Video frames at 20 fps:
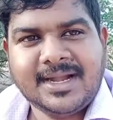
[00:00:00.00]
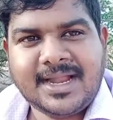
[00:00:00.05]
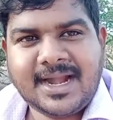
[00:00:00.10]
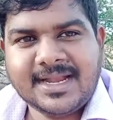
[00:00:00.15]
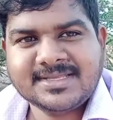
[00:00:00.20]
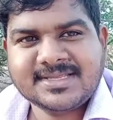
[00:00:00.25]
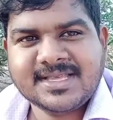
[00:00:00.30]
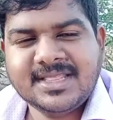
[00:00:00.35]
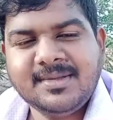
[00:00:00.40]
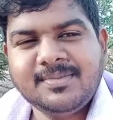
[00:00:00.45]

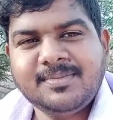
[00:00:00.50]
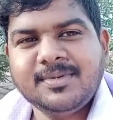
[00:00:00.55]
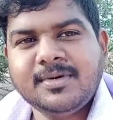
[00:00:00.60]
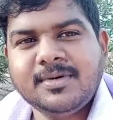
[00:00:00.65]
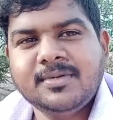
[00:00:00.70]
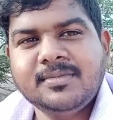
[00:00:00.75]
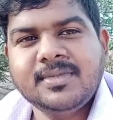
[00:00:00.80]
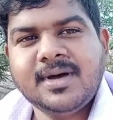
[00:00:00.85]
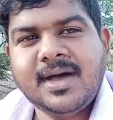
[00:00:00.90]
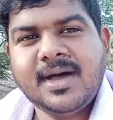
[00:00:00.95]
நாளை
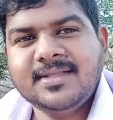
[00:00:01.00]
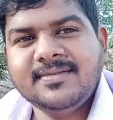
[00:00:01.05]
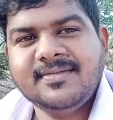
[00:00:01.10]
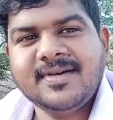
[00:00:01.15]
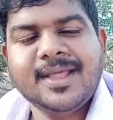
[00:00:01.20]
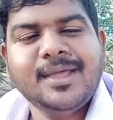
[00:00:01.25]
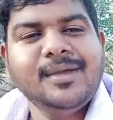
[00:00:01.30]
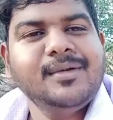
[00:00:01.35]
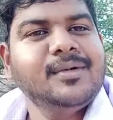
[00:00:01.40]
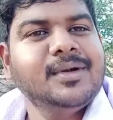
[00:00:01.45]
சந்திப்போம்
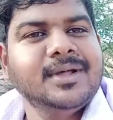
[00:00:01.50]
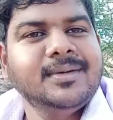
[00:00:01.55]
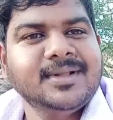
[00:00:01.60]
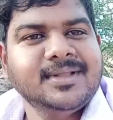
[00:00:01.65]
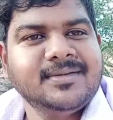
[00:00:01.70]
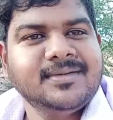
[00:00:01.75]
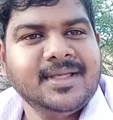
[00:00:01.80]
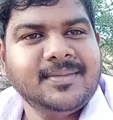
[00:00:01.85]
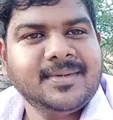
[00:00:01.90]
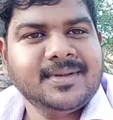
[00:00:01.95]
அதுவரை
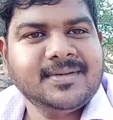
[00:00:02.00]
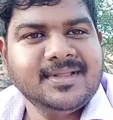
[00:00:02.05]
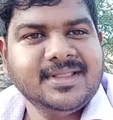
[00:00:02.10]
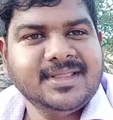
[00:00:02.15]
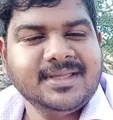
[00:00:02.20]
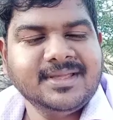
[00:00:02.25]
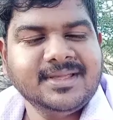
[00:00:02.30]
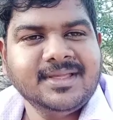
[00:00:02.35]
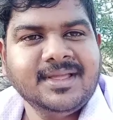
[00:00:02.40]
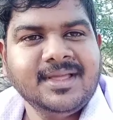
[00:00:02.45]
உங்களிடம்
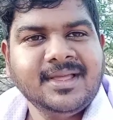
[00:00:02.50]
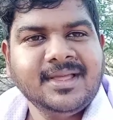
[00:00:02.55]
விடைபெறுவது